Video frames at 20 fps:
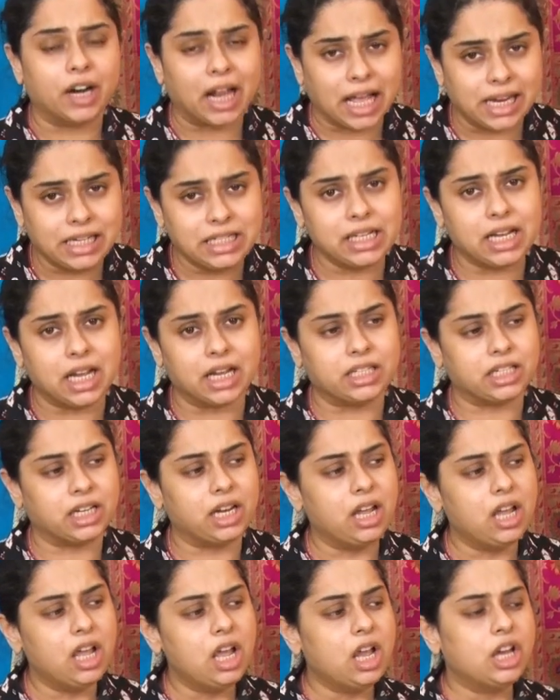ভ্যারাইটি আছে
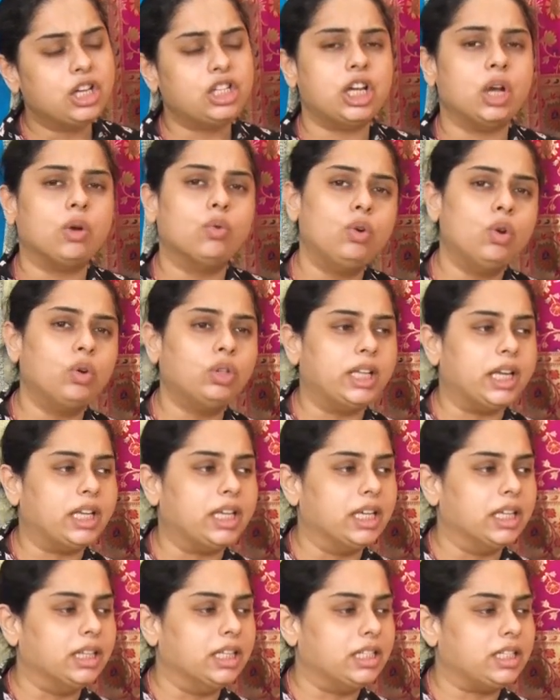সেগুলোও
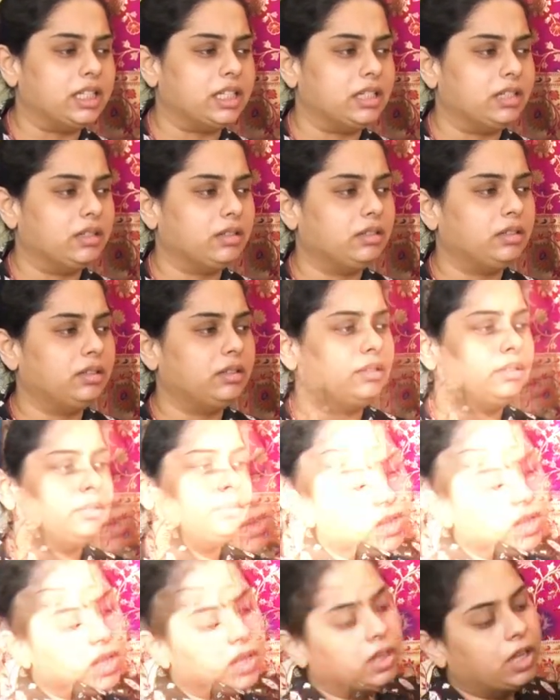দেখিয়ে দিচ্ছি
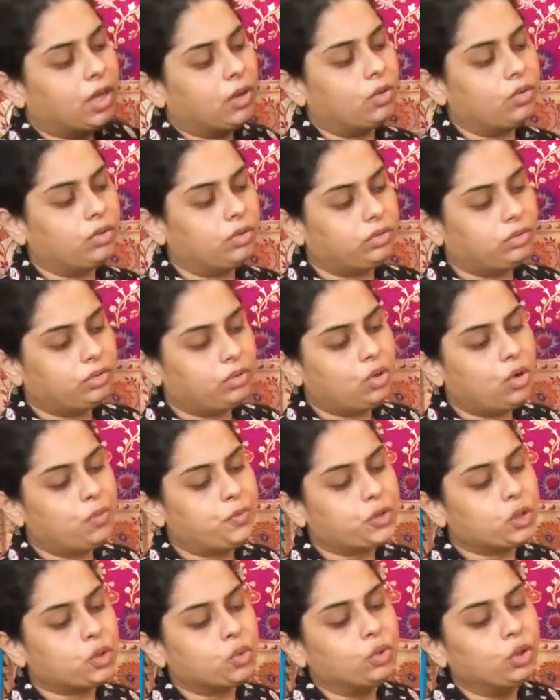দেখুন খুব
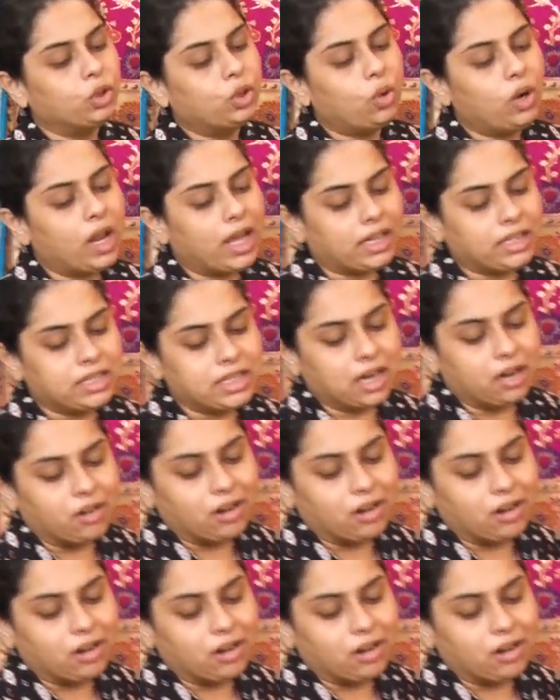সুন্দর একটা